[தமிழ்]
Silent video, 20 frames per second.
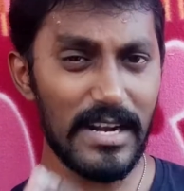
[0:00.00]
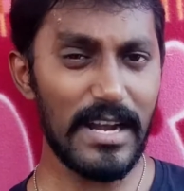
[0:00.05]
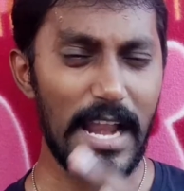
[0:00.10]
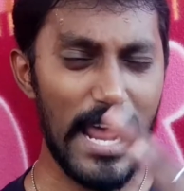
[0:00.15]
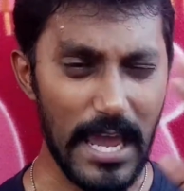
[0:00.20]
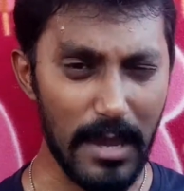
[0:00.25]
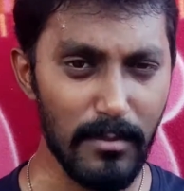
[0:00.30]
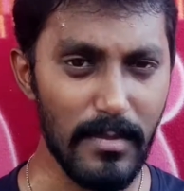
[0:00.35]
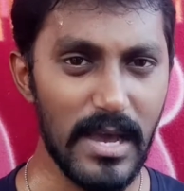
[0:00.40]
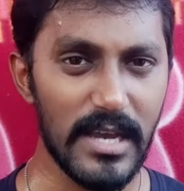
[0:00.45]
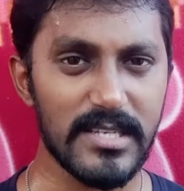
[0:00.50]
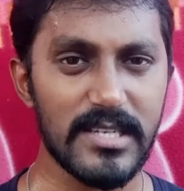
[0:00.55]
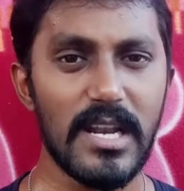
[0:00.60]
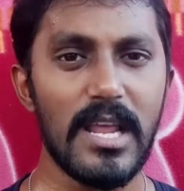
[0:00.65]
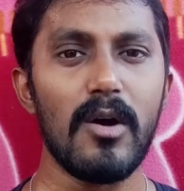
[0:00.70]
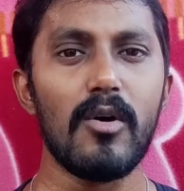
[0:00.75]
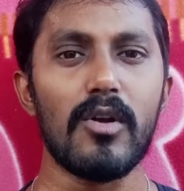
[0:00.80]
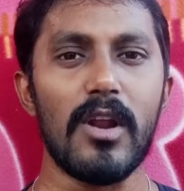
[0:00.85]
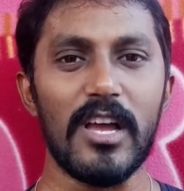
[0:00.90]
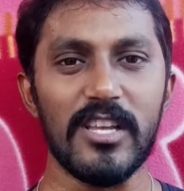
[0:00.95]

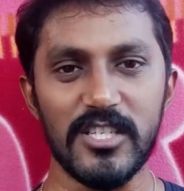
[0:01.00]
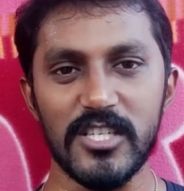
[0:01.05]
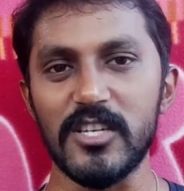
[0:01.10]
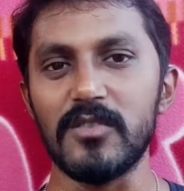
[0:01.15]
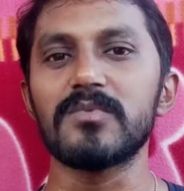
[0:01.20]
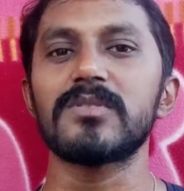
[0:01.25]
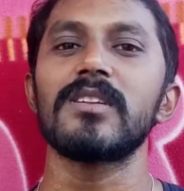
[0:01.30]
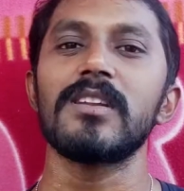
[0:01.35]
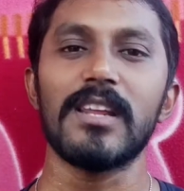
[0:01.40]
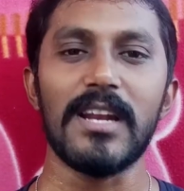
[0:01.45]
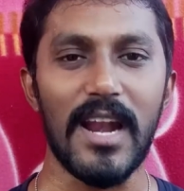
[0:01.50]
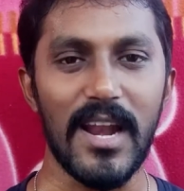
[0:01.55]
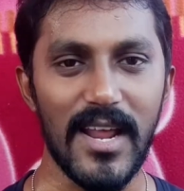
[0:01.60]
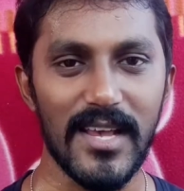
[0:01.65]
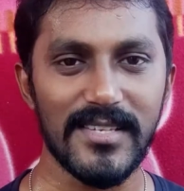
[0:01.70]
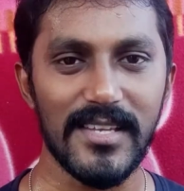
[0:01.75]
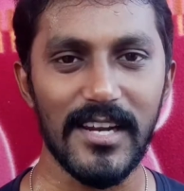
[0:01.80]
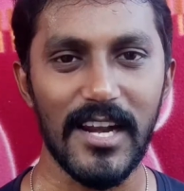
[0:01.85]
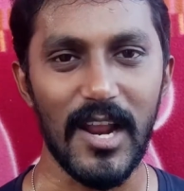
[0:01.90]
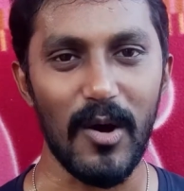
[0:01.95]
கிளைமேக்ஸில் ஒரு அஞ்சு நிமிஷம் நீங்கள்
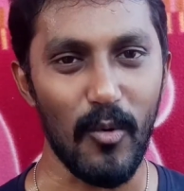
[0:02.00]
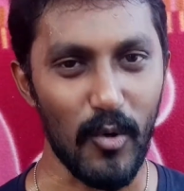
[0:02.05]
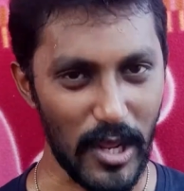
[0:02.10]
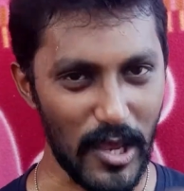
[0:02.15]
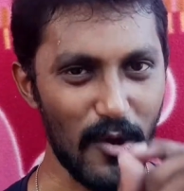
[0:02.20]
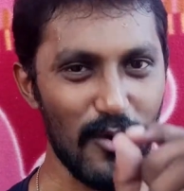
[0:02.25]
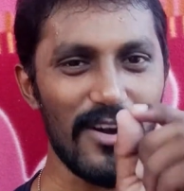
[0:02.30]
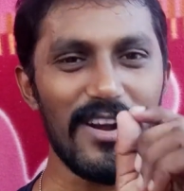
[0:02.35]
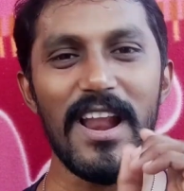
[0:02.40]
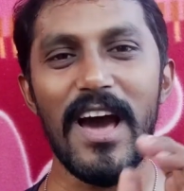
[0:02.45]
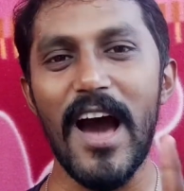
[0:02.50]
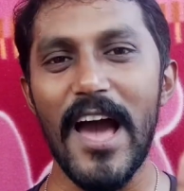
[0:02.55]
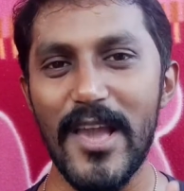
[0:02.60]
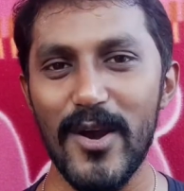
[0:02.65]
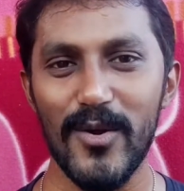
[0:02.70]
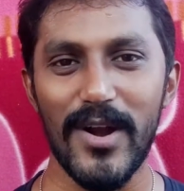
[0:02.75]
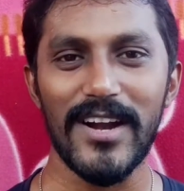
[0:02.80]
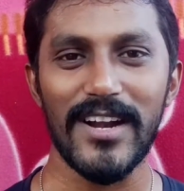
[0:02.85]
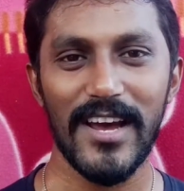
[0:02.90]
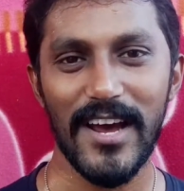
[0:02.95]
நல்லா சிரிக்கலாம் ஒரே ஒரு
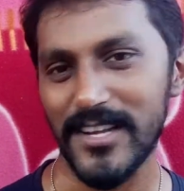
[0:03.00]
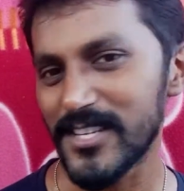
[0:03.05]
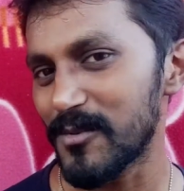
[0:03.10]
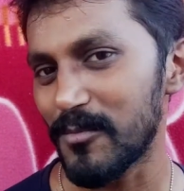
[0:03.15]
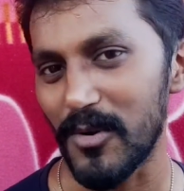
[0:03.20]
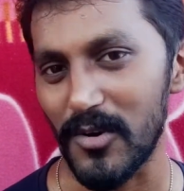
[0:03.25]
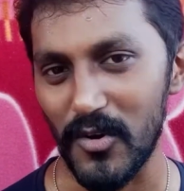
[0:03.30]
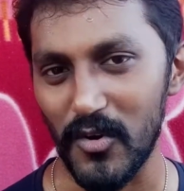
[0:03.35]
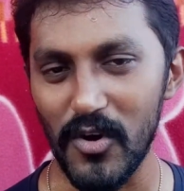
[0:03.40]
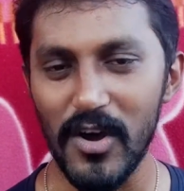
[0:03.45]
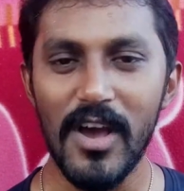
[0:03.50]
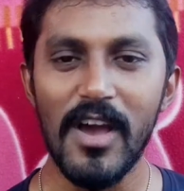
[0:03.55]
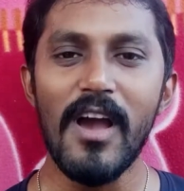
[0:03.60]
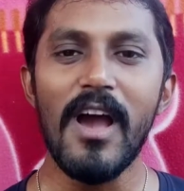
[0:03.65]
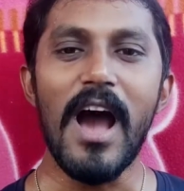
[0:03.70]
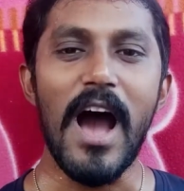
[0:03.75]
நாயை ஒரு அட்டகாசம் பண்ணும்